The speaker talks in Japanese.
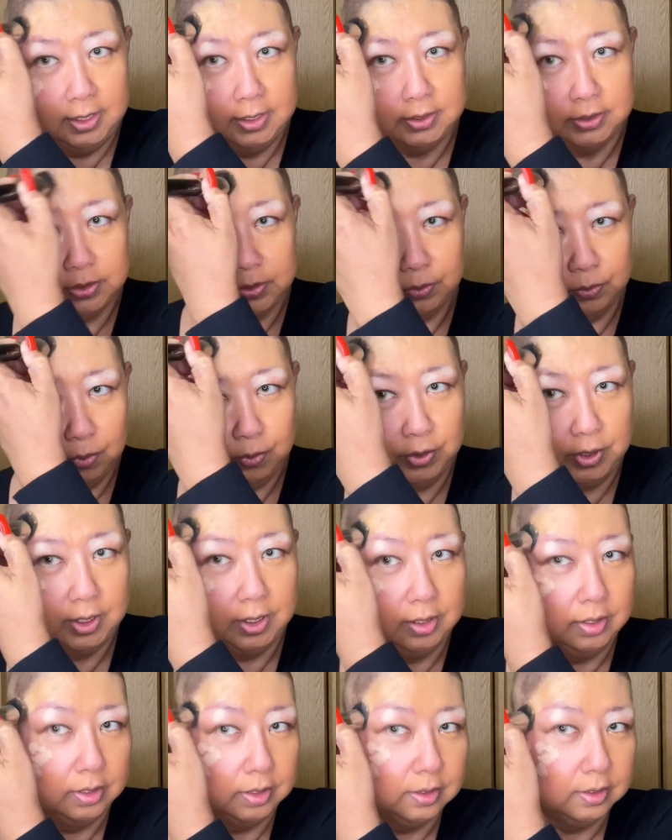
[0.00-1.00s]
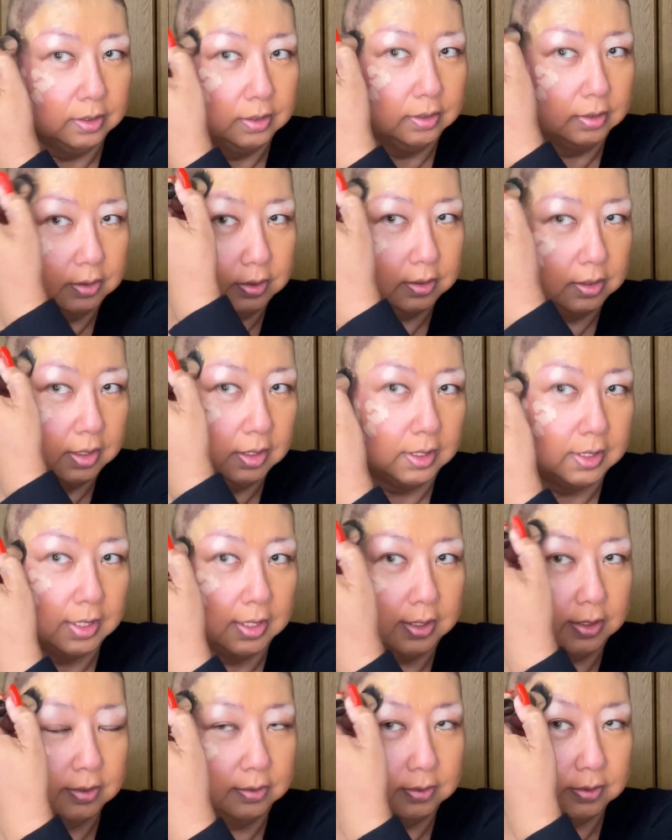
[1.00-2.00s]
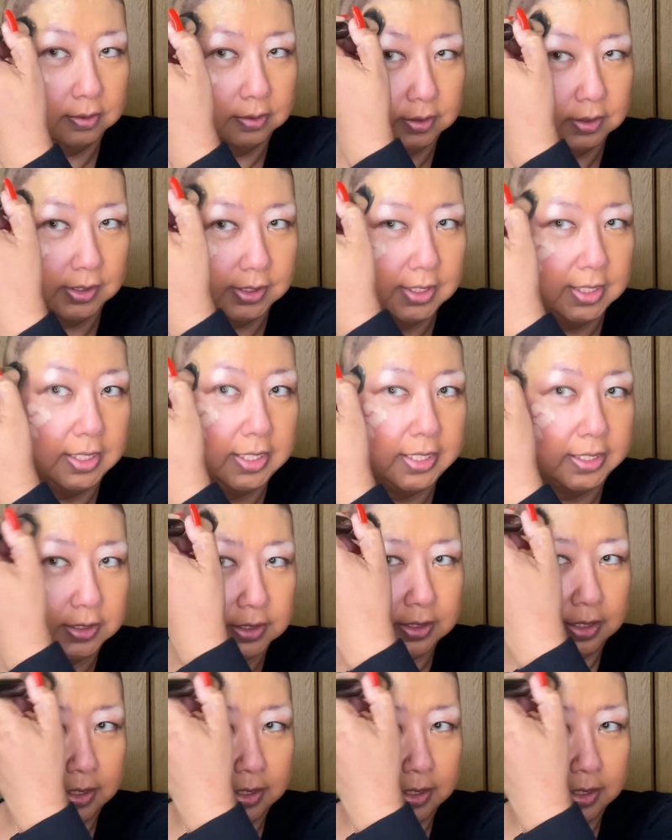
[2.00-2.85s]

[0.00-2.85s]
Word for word: すごいなんか好きです